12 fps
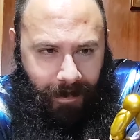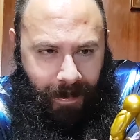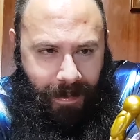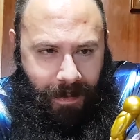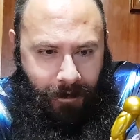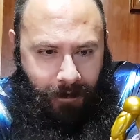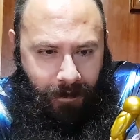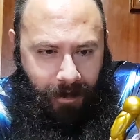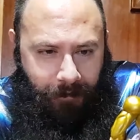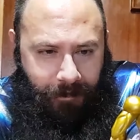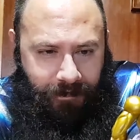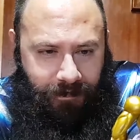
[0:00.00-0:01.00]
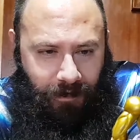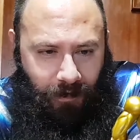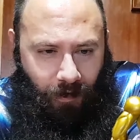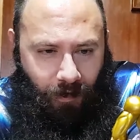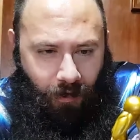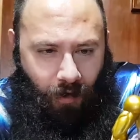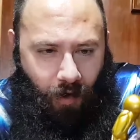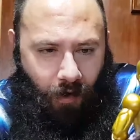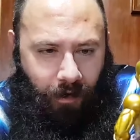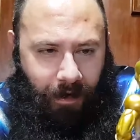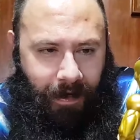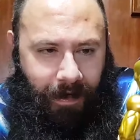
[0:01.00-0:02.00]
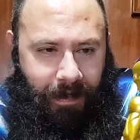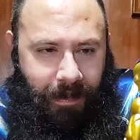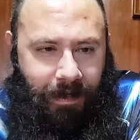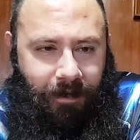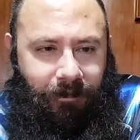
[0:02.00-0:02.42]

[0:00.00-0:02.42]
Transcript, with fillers: que debió de haber sido corregida.